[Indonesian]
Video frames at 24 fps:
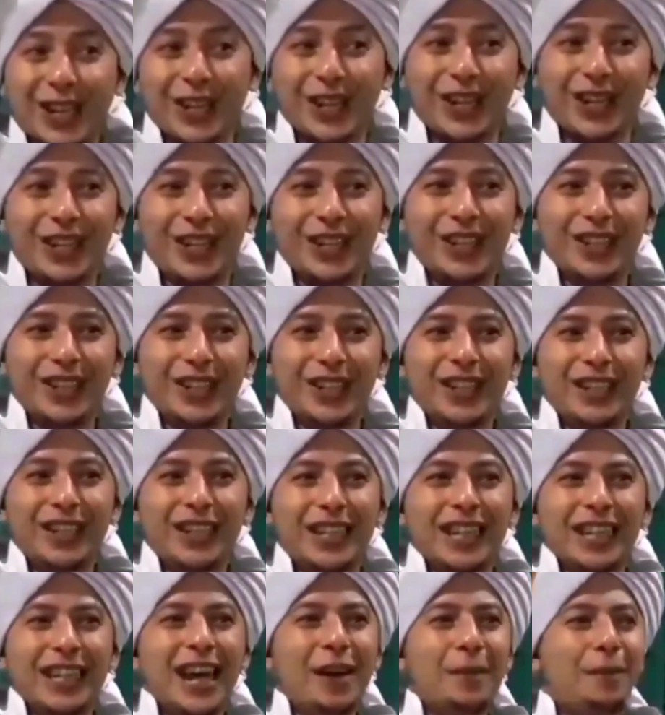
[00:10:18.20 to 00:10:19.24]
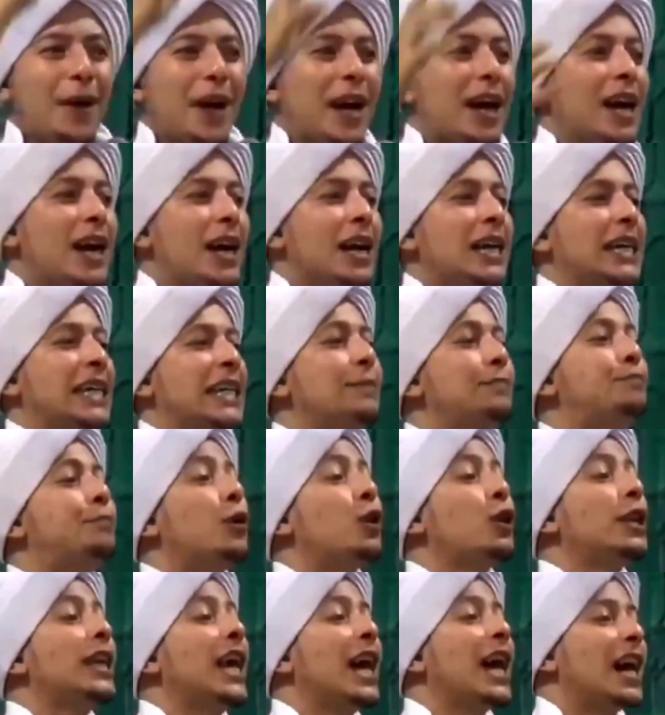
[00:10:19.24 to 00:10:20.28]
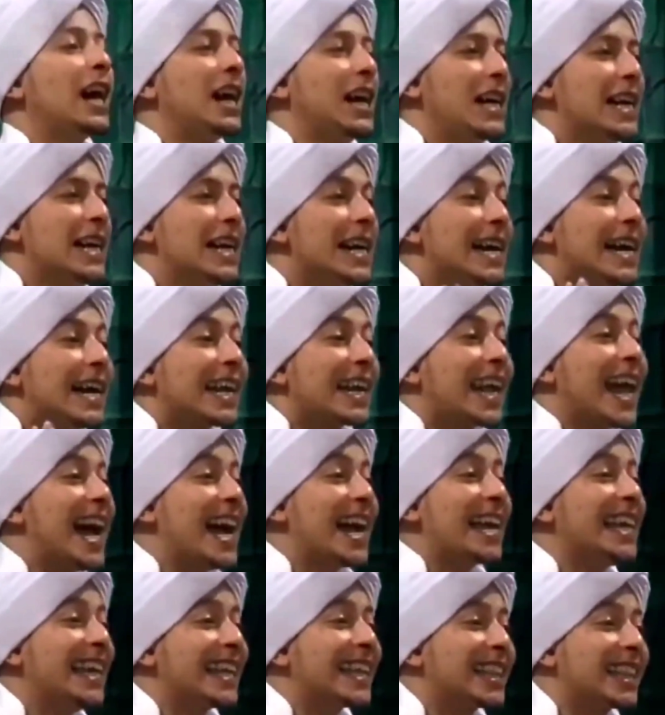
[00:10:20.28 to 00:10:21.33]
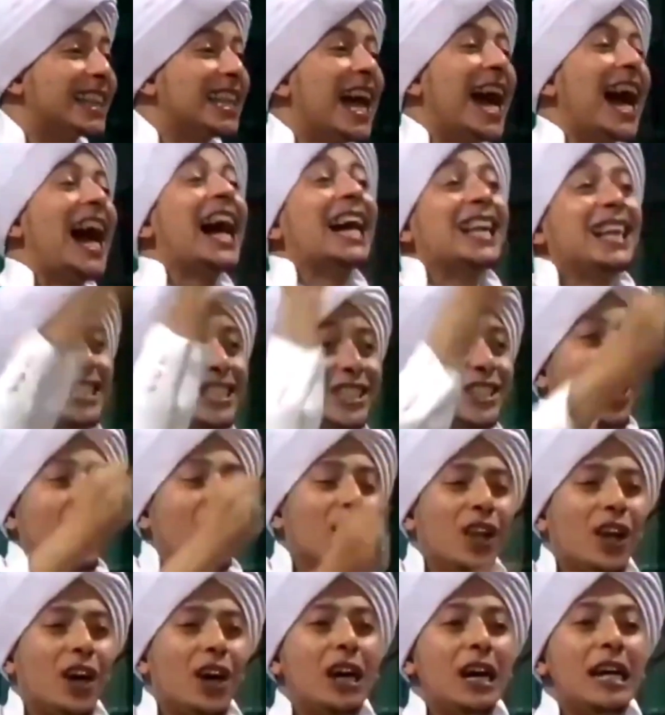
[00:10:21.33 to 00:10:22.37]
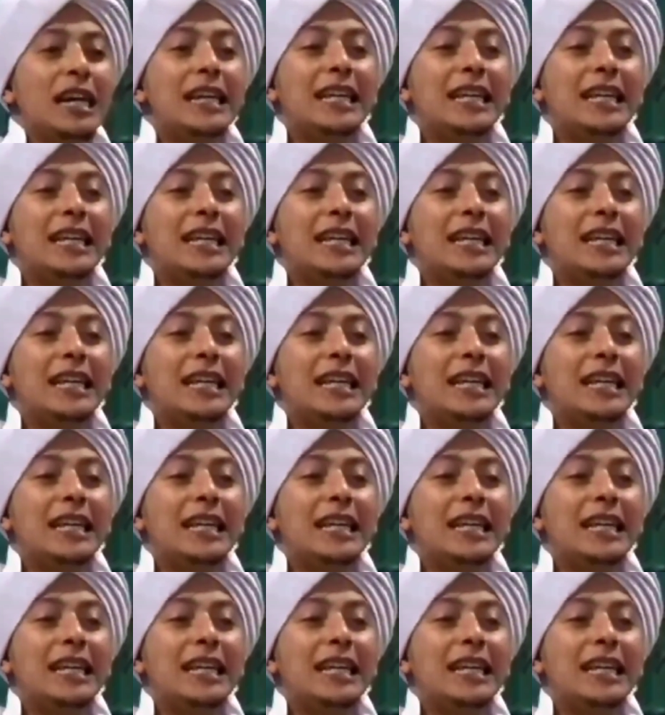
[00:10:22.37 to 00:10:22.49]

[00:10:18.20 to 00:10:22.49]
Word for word: Allah. Kenapa? Hiporia, langit arasnya Allah.